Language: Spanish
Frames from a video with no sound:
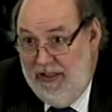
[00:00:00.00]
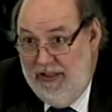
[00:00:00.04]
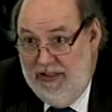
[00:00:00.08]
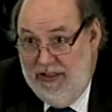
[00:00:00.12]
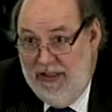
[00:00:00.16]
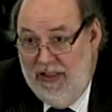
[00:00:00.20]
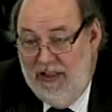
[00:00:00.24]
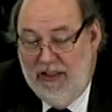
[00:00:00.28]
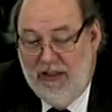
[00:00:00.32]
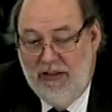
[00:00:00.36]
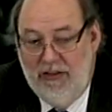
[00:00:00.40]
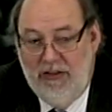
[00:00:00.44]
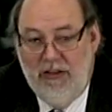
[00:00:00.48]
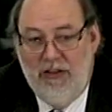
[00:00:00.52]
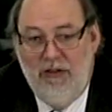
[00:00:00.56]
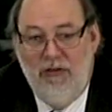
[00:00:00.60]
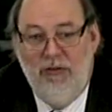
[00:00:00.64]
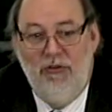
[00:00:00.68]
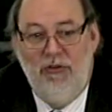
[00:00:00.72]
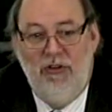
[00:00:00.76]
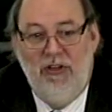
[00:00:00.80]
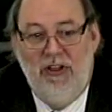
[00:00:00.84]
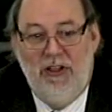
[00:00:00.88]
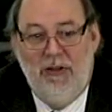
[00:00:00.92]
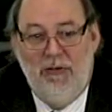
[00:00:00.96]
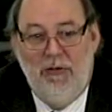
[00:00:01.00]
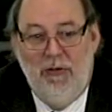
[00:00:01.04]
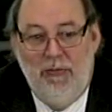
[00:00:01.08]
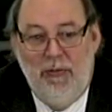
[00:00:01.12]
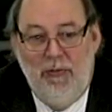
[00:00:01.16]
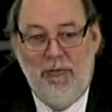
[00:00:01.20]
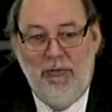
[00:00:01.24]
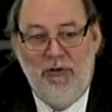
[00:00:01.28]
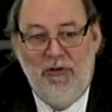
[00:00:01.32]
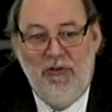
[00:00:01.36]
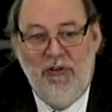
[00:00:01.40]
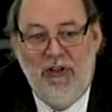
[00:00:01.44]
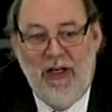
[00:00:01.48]
en Chile, tienen un sistema
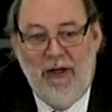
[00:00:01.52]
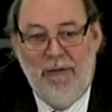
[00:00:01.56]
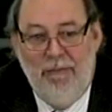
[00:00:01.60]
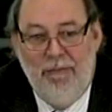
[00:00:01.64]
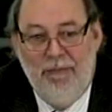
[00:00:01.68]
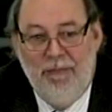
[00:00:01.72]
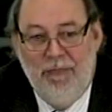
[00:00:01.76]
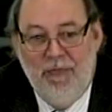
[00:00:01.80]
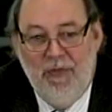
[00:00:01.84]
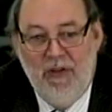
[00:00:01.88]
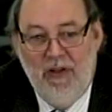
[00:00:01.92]
proporcional.